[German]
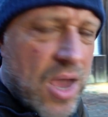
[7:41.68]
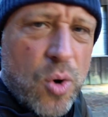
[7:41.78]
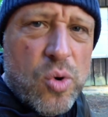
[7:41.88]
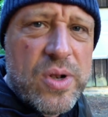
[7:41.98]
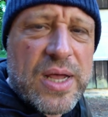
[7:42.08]

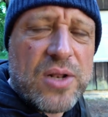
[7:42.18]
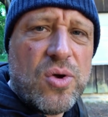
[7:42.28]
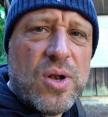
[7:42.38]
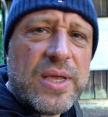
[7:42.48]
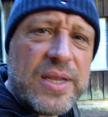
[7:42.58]
und
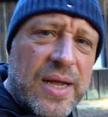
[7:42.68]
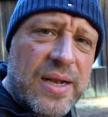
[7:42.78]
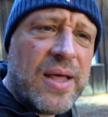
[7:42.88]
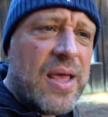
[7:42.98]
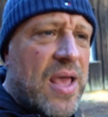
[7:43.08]
natürlich
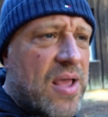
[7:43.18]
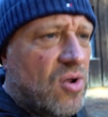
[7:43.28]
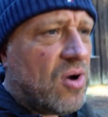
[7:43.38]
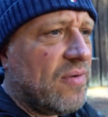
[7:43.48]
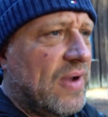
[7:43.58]
dann noch